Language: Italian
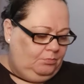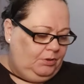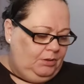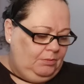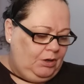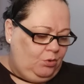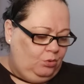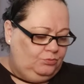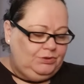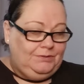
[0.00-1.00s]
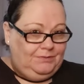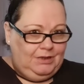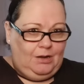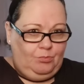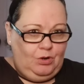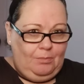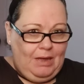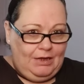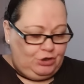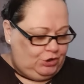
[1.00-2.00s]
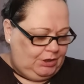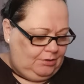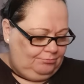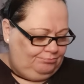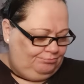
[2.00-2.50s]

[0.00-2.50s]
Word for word: prima accontentiamo la bestia